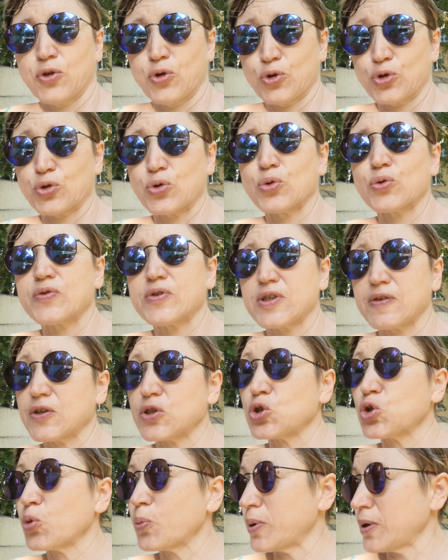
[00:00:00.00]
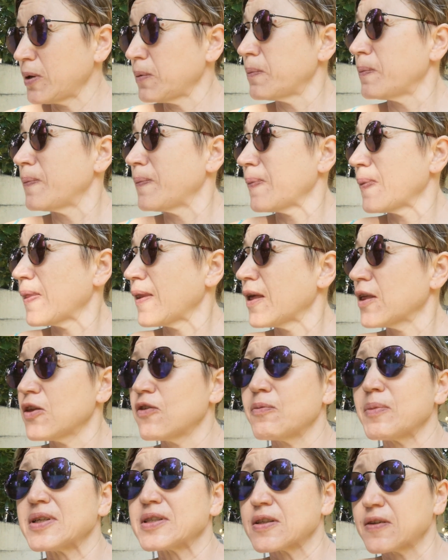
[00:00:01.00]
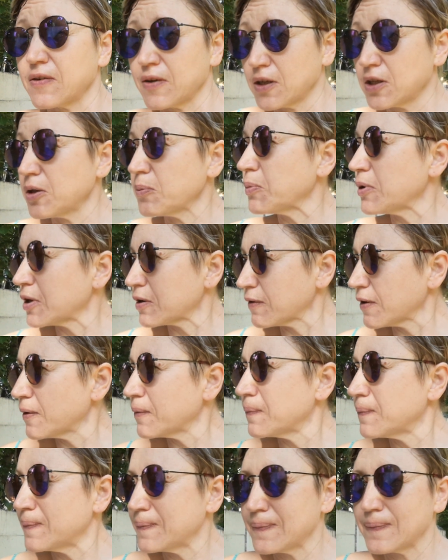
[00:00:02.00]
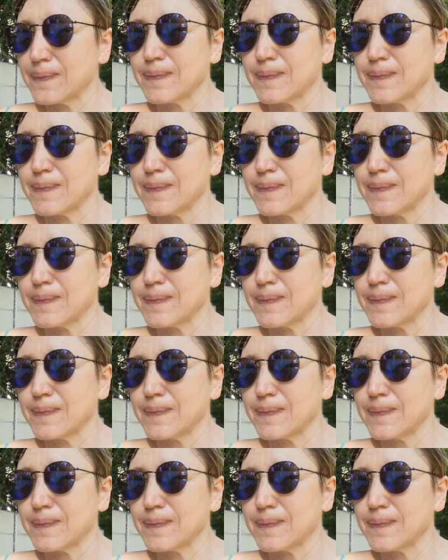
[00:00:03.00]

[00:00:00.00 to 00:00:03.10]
То, что он в Севастополе, а не в Москве, это первое.